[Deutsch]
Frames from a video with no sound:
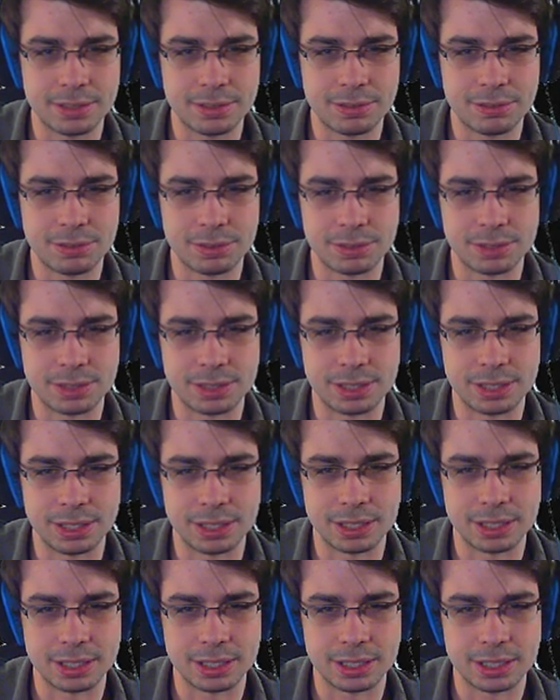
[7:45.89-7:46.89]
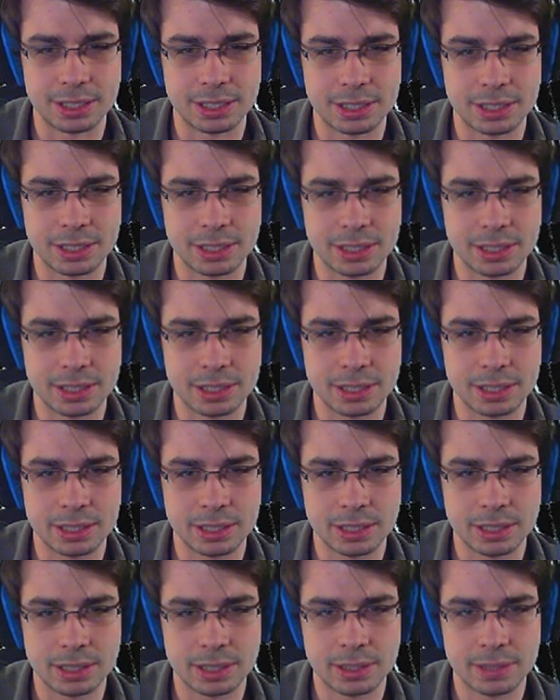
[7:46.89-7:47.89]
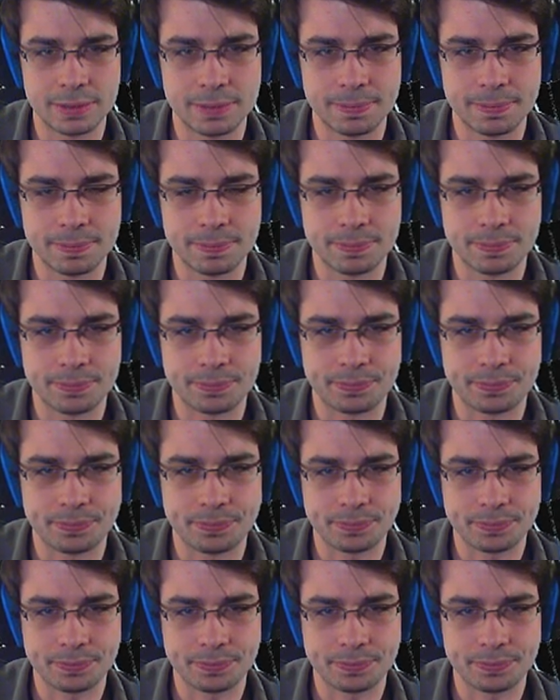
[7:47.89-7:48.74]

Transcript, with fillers: fokussieren dann. Ich bin überladen.